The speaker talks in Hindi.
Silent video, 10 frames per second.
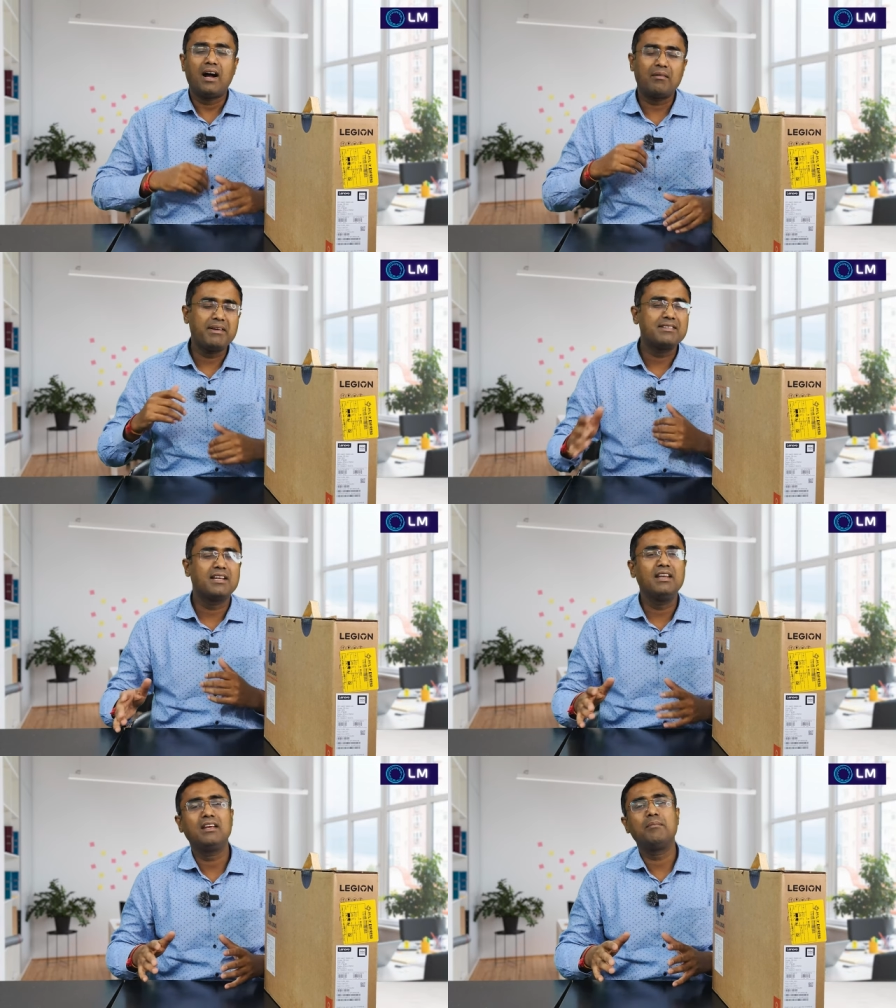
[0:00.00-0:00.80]
अगर मैं
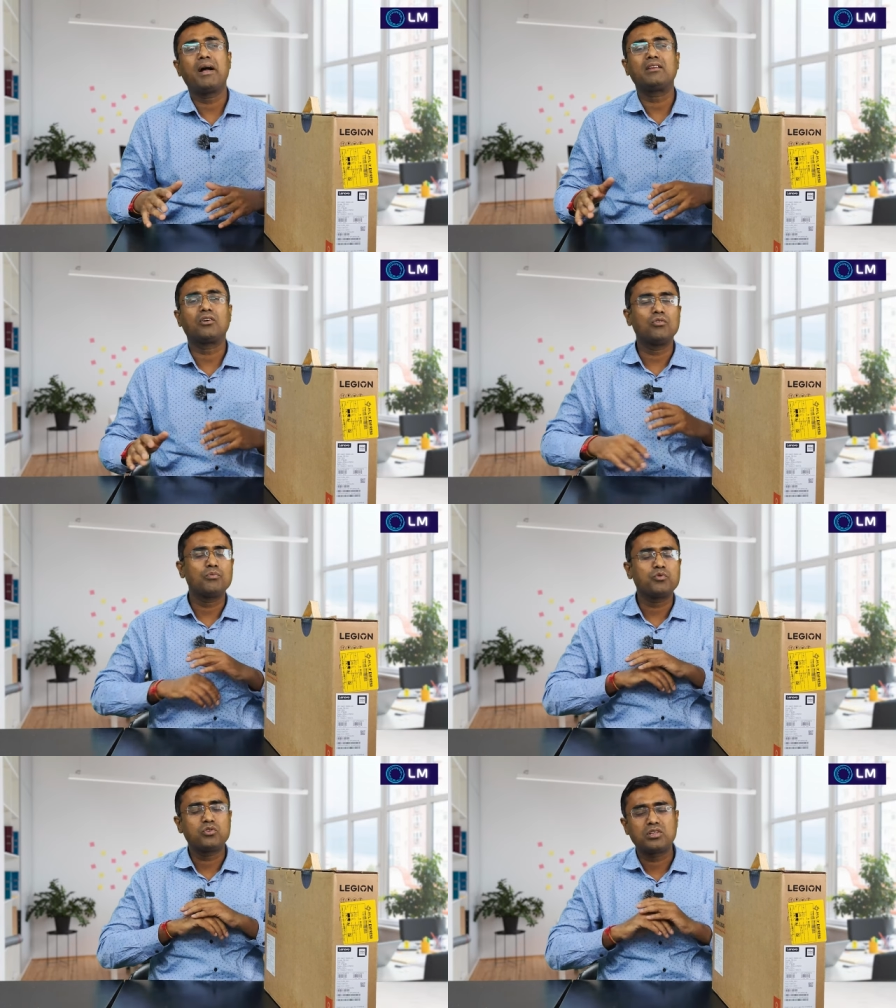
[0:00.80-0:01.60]
स्क्रीन की बात करूं
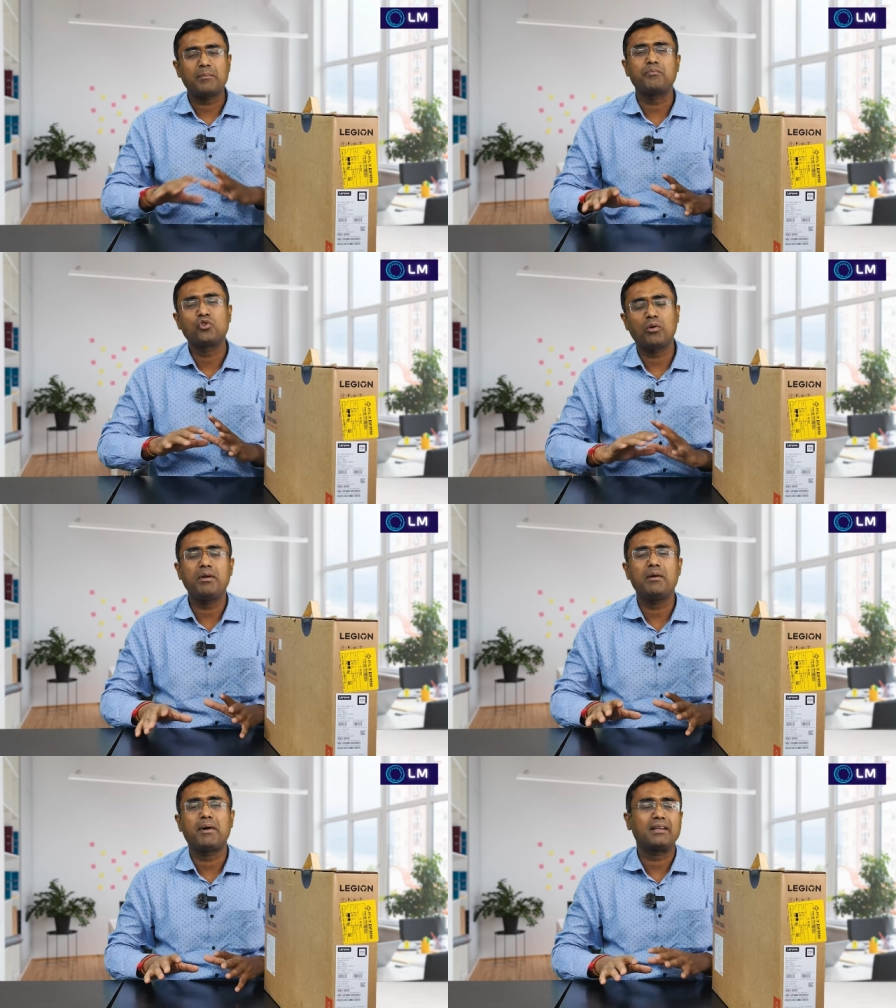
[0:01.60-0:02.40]
सब जो
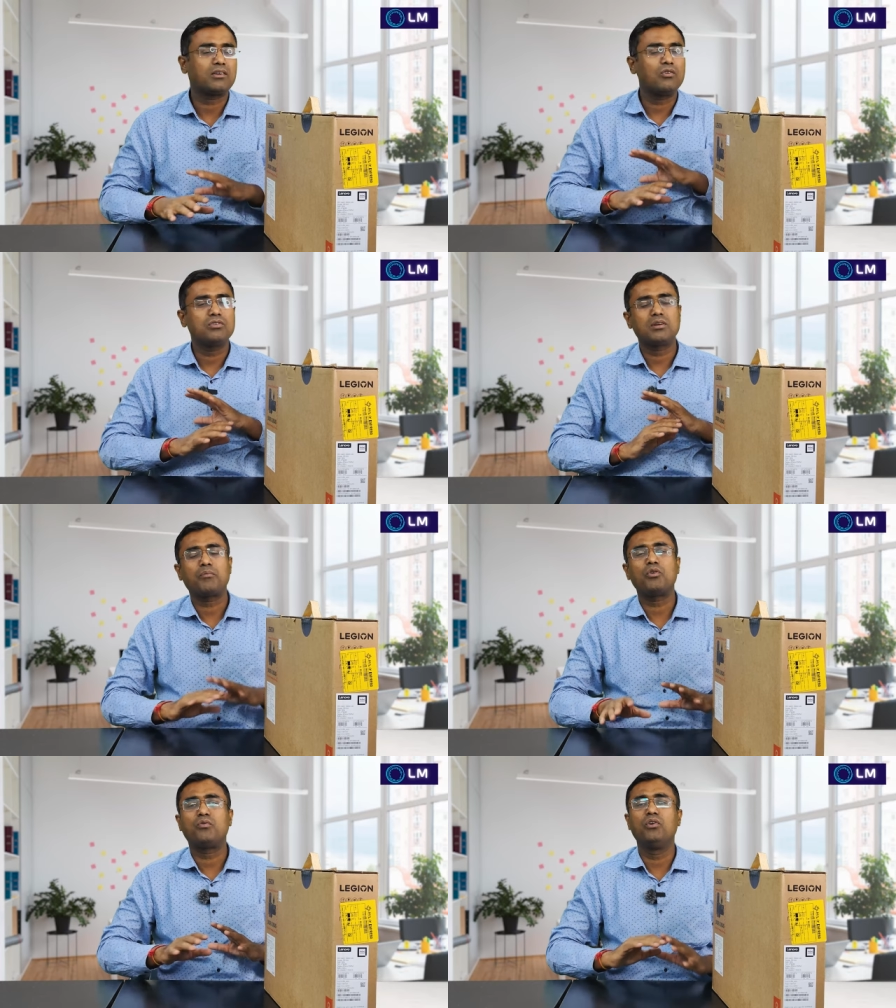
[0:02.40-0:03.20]
भी मैं बात करूं
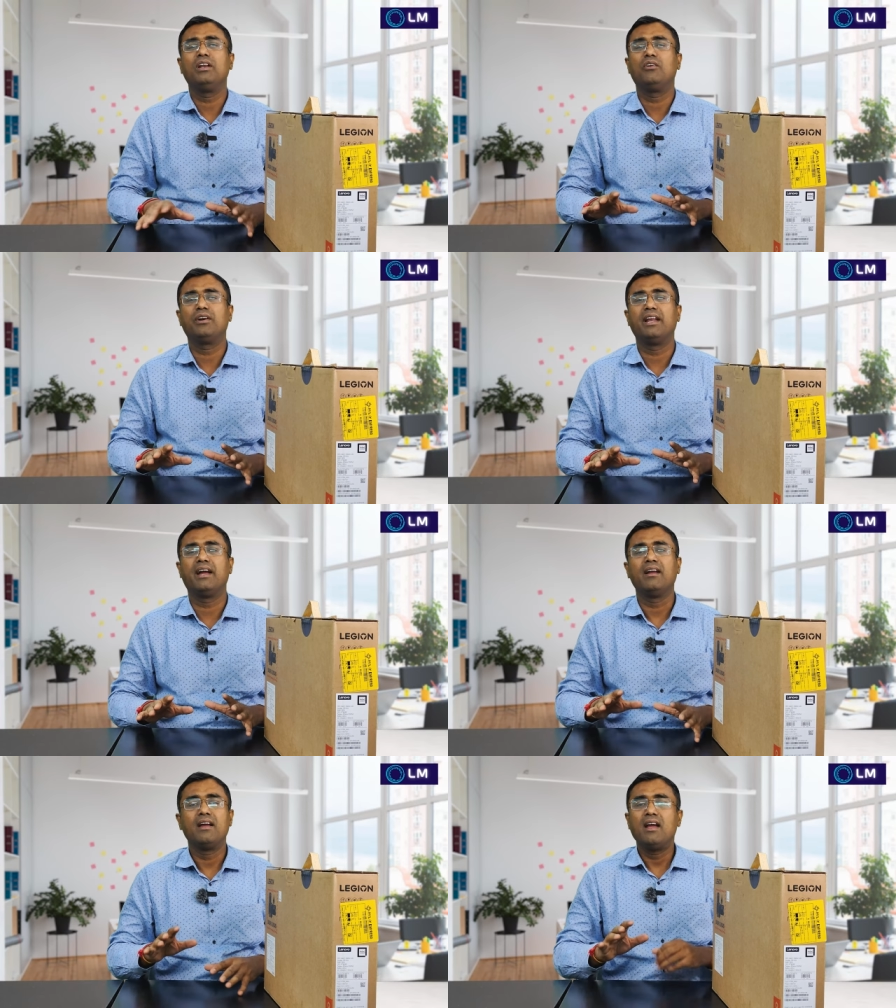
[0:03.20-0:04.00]
सब कुछ फुल्ली लोडेड
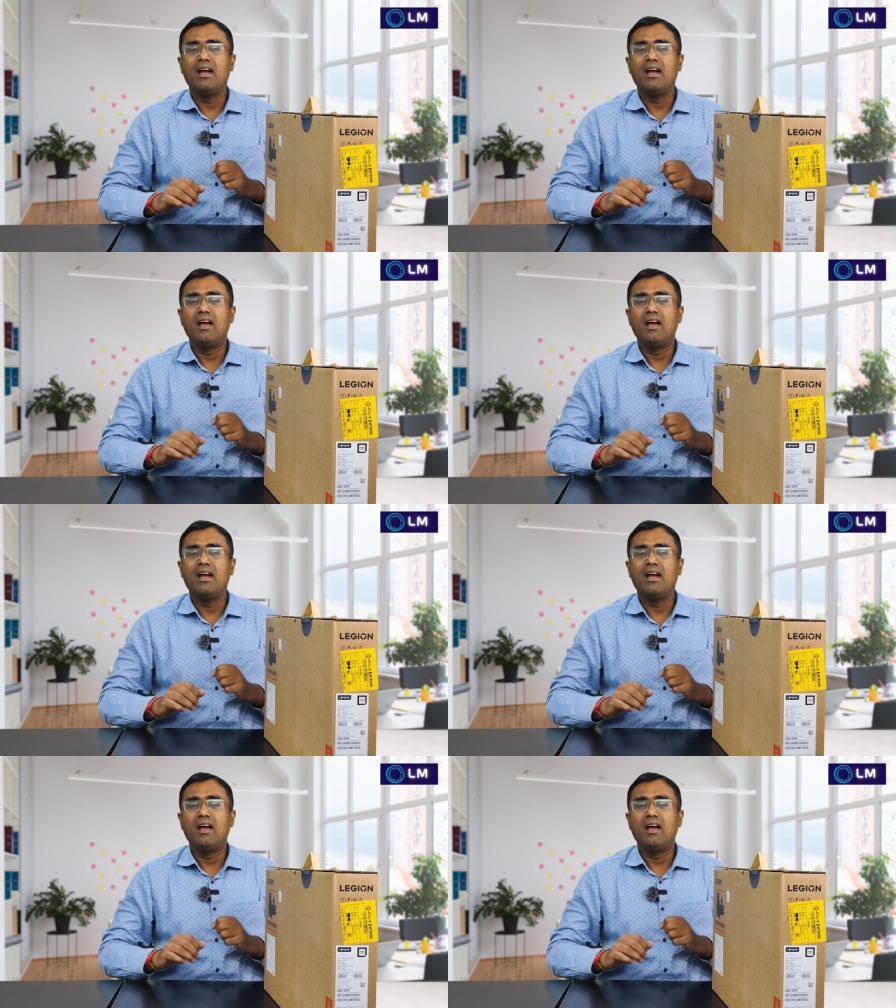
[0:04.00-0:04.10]
है